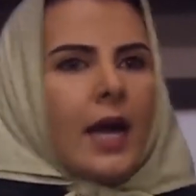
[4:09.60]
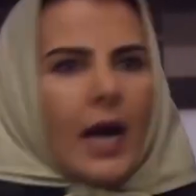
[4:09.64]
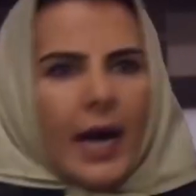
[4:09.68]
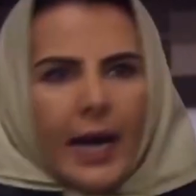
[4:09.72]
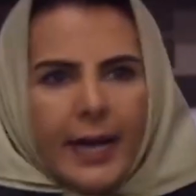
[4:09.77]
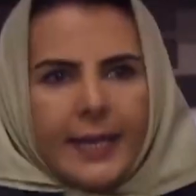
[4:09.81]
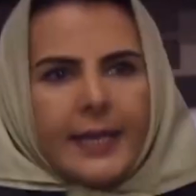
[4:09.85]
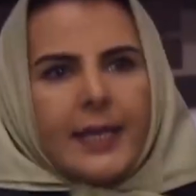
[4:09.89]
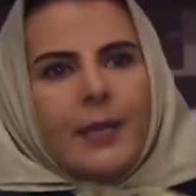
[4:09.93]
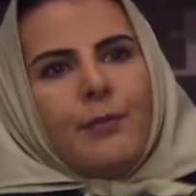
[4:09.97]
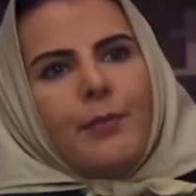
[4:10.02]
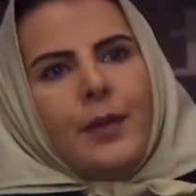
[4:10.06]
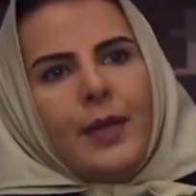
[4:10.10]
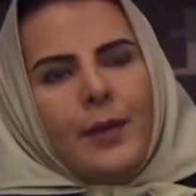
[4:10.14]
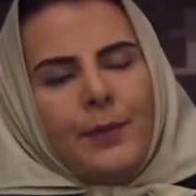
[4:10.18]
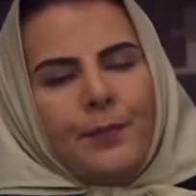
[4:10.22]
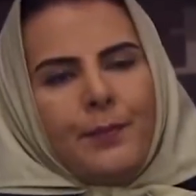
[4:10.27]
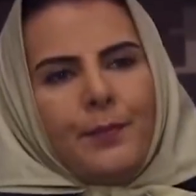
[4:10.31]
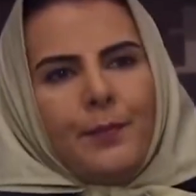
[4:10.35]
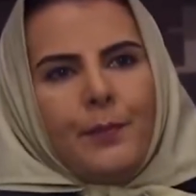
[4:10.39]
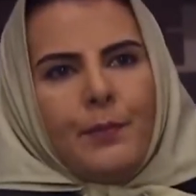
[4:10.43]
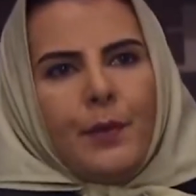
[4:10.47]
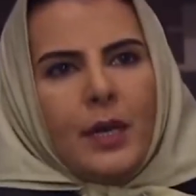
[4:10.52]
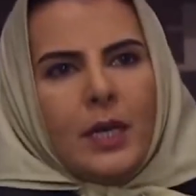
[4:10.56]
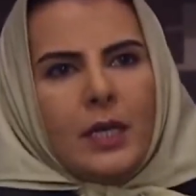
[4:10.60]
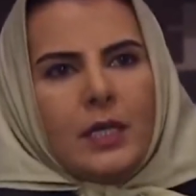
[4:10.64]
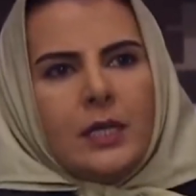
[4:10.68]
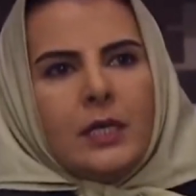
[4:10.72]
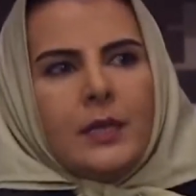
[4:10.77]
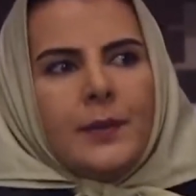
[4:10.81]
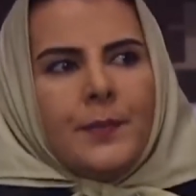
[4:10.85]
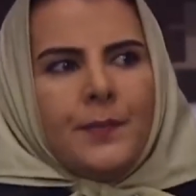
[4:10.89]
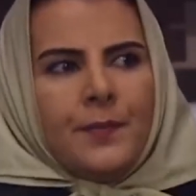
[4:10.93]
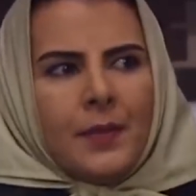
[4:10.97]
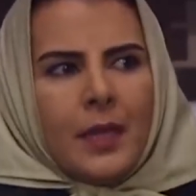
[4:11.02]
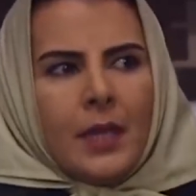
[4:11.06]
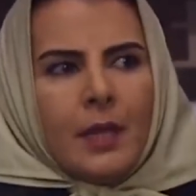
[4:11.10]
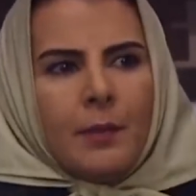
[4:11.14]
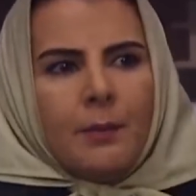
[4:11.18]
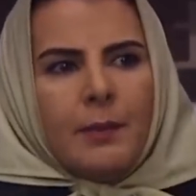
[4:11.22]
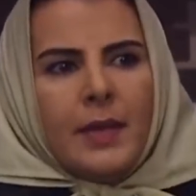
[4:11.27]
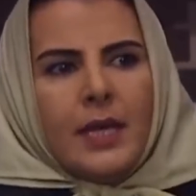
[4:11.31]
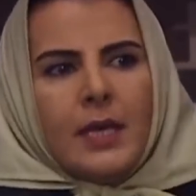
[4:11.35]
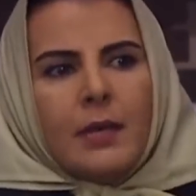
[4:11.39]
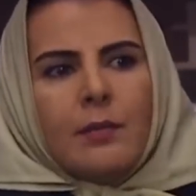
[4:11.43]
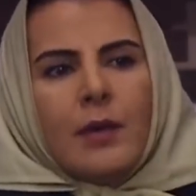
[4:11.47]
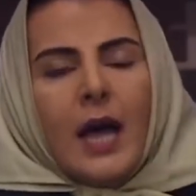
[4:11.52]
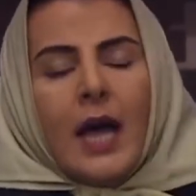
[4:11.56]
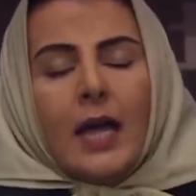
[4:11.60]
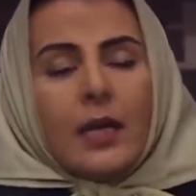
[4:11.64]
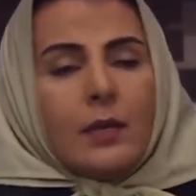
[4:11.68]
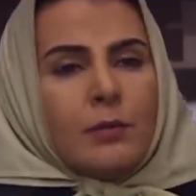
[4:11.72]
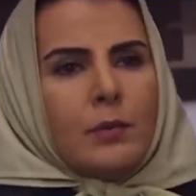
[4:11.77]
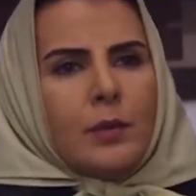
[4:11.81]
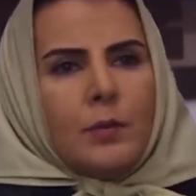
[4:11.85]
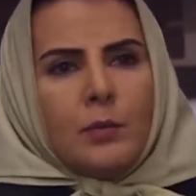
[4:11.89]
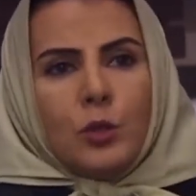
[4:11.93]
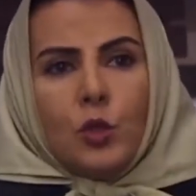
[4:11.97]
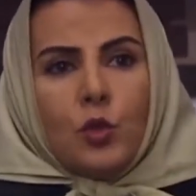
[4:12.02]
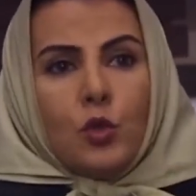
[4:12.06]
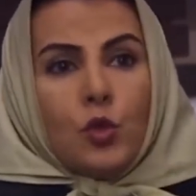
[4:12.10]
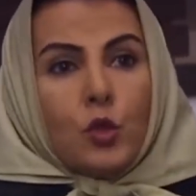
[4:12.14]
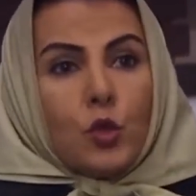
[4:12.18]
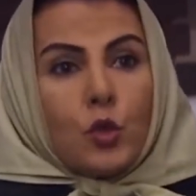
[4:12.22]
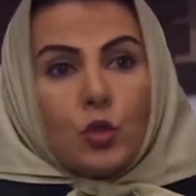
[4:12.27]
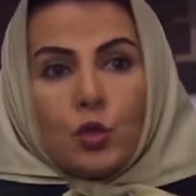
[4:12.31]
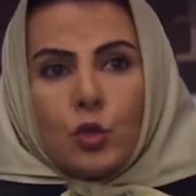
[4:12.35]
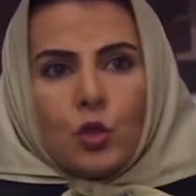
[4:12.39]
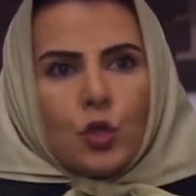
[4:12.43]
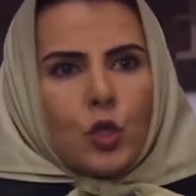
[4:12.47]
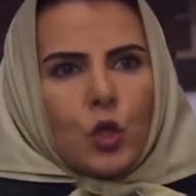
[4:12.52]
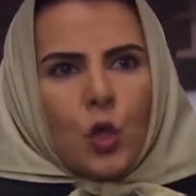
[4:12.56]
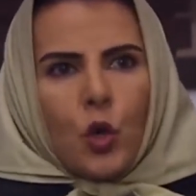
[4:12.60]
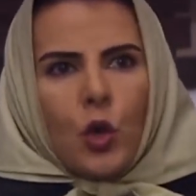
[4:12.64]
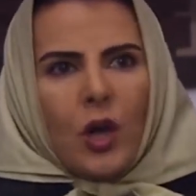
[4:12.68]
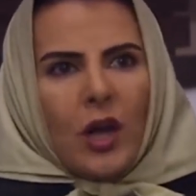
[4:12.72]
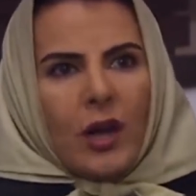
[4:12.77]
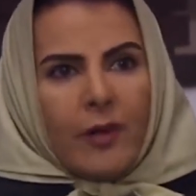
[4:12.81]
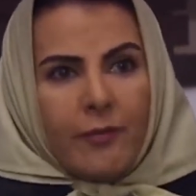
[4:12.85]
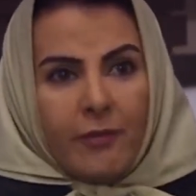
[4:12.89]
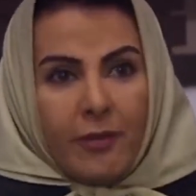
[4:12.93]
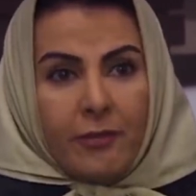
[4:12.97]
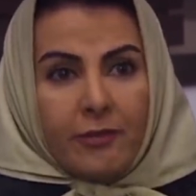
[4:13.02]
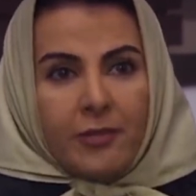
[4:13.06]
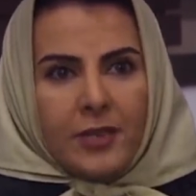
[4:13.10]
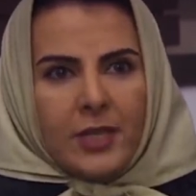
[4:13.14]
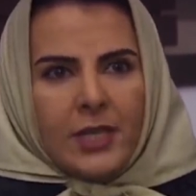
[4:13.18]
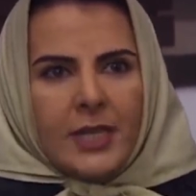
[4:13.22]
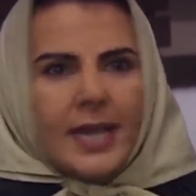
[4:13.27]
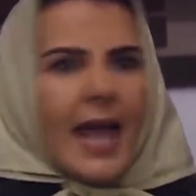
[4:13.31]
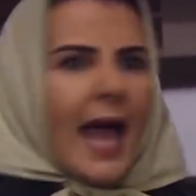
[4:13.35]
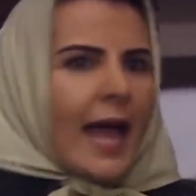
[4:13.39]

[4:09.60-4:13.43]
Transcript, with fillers: Hakim Bey, bak benim hanımımın uykusu çok hafiftir.